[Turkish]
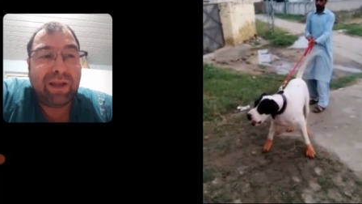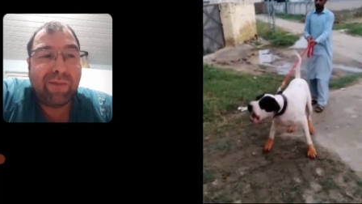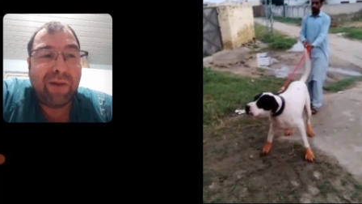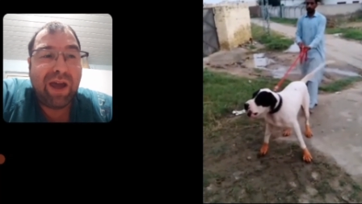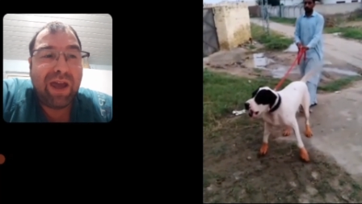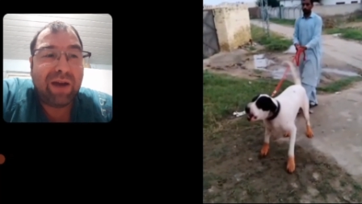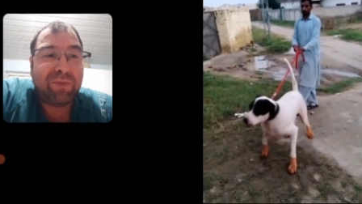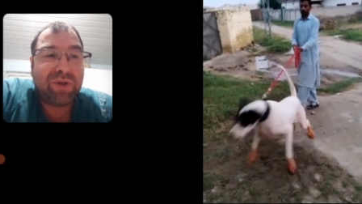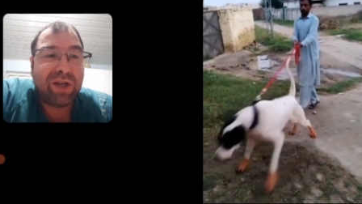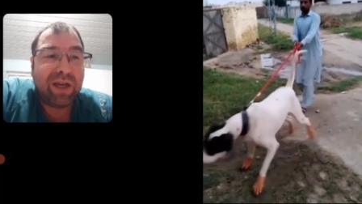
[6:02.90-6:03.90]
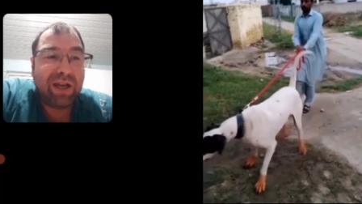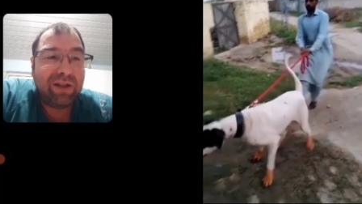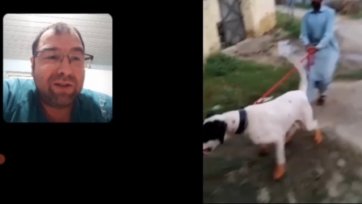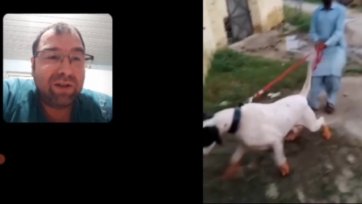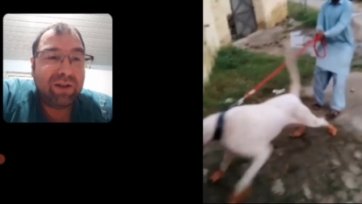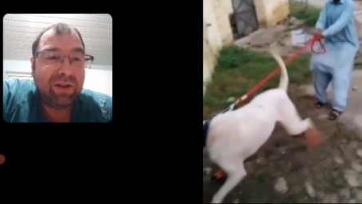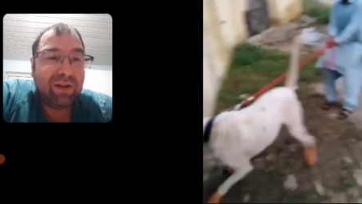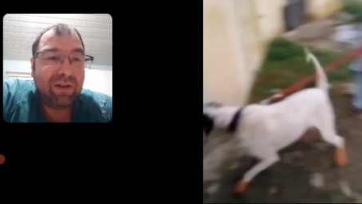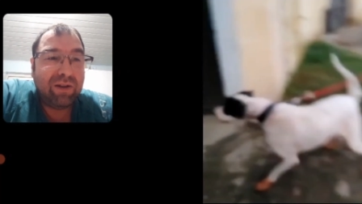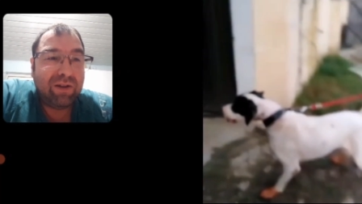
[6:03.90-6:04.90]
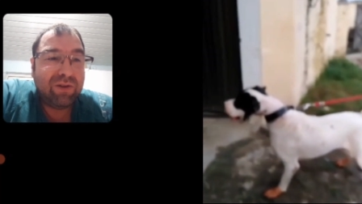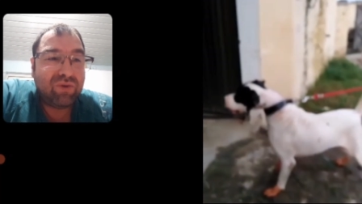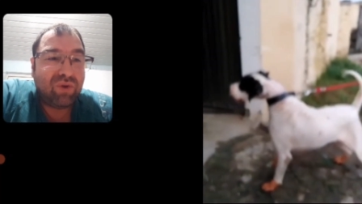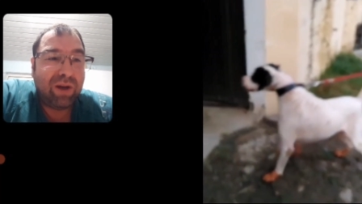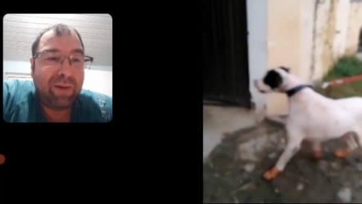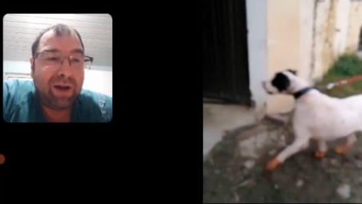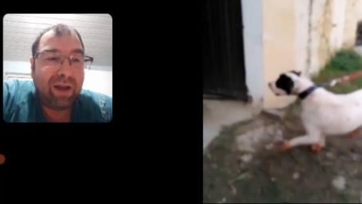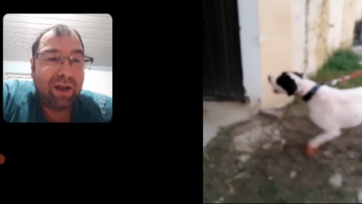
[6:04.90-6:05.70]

ya manyak bir şey ya. Şuna bak.